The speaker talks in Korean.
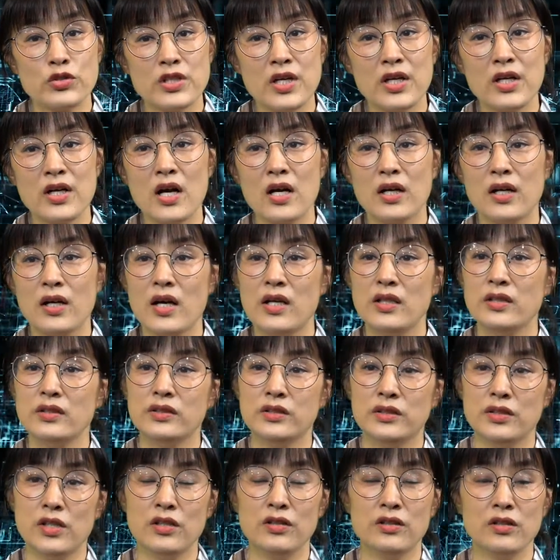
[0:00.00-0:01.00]
생각할
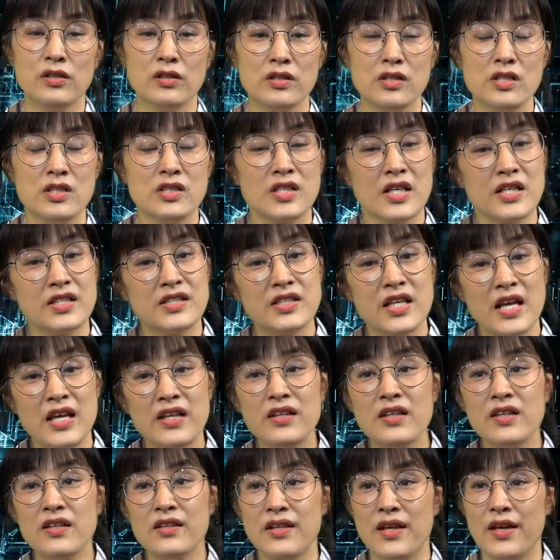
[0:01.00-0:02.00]
의견들을
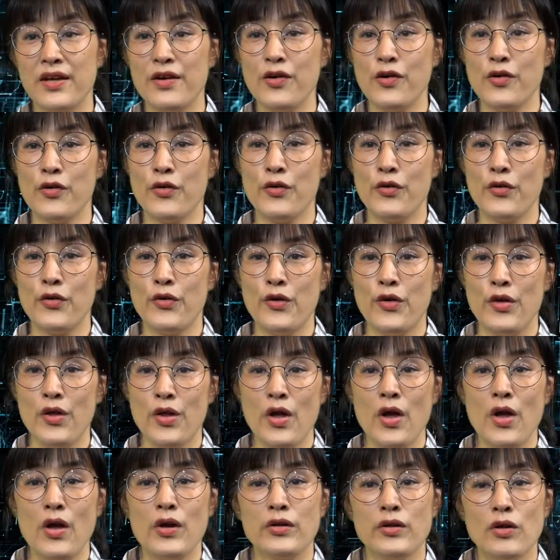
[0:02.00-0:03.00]
제시했는데요.
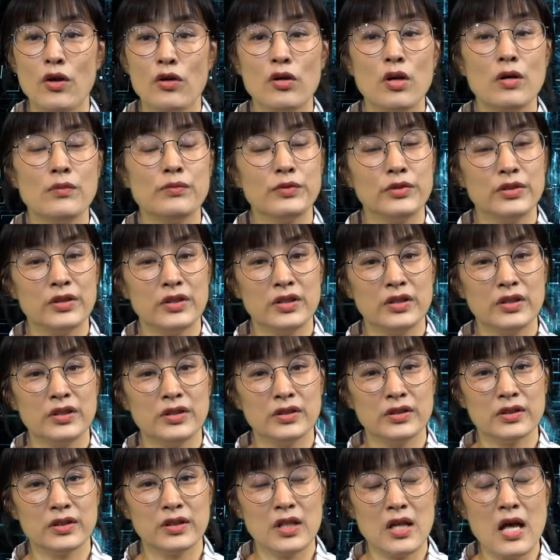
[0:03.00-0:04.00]

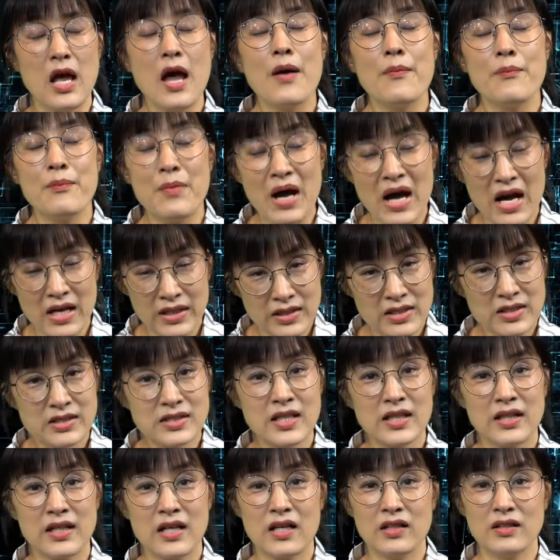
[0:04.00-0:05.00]
여러분들은 많은
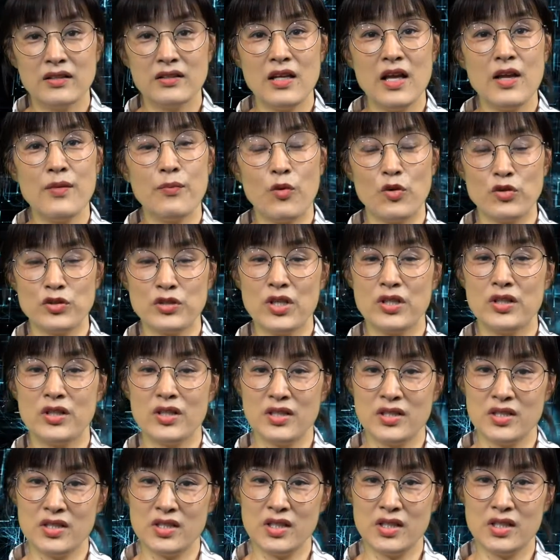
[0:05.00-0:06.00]
생각을
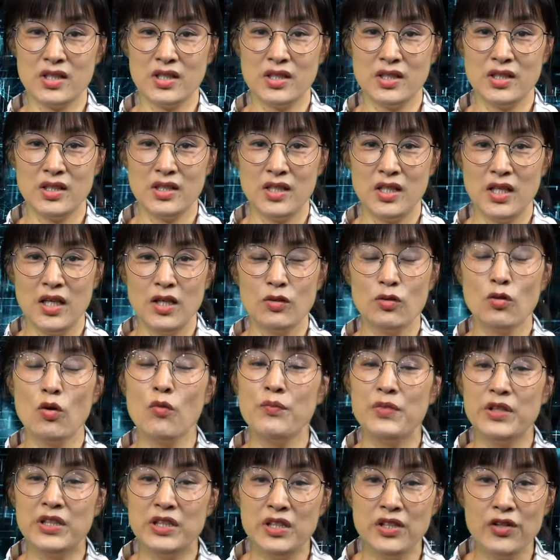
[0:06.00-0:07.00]
해보셨는지 또
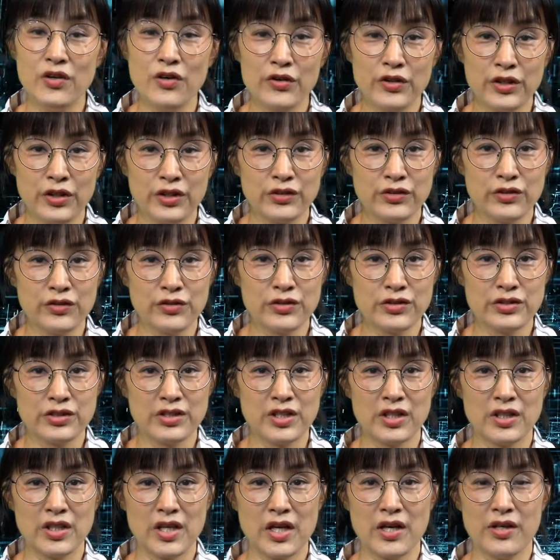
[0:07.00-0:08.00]
미디어
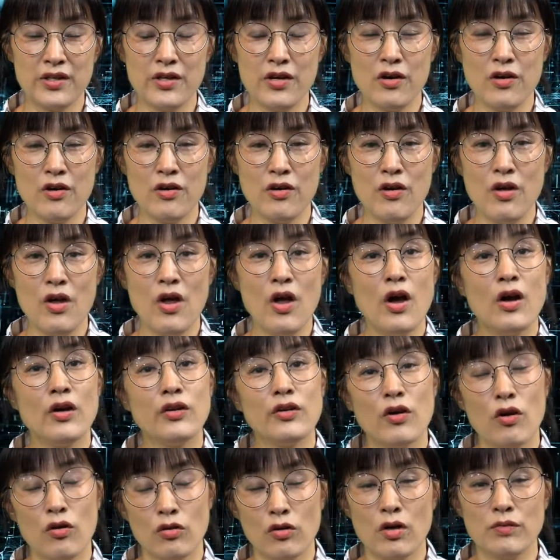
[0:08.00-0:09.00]
리터러시에 대하여
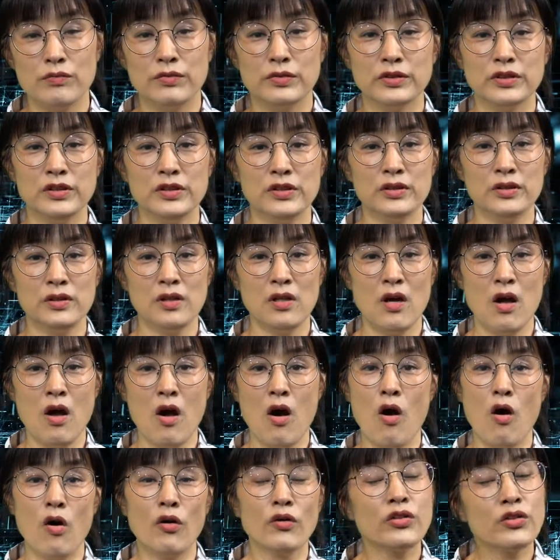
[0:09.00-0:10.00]
여러분은
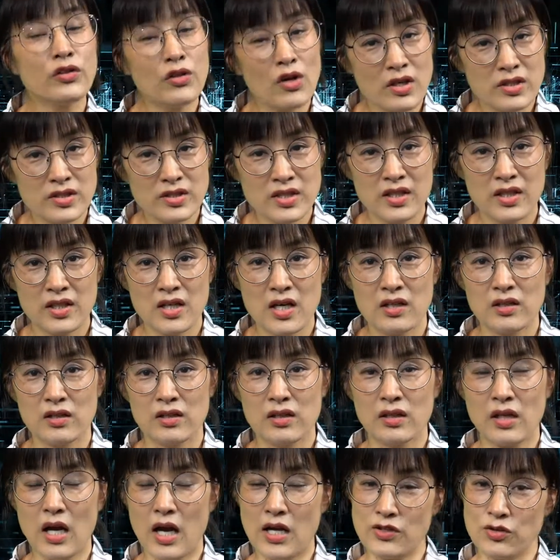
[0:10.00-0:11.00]
어떠한
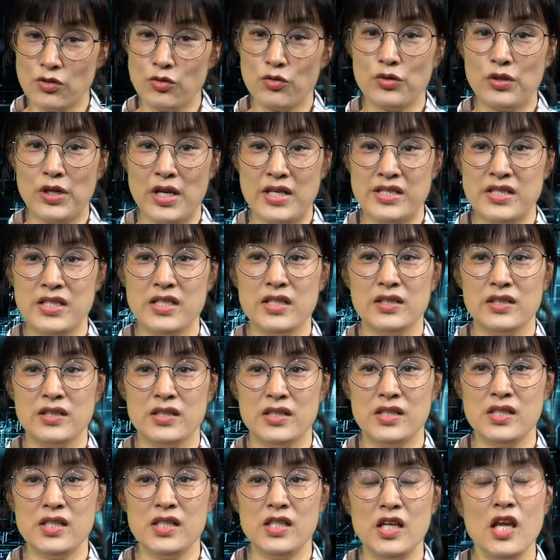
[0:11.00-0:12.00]
생각을 가지고
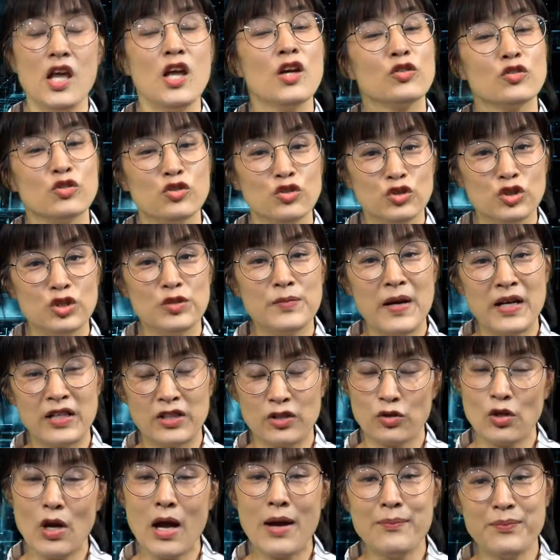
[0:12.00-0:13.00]
계시는지
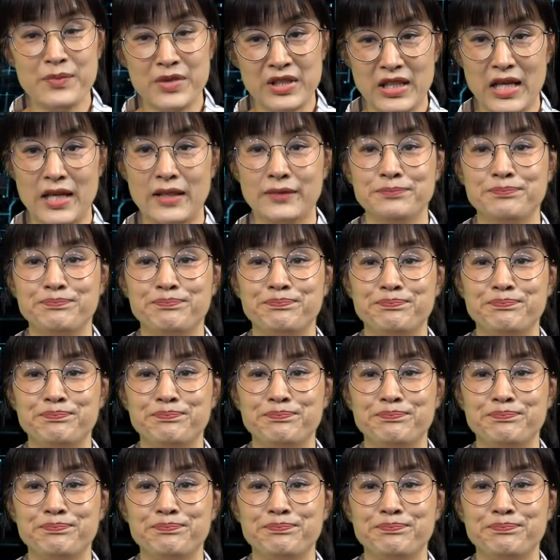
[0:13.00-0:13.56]
궁금하기도 합니다.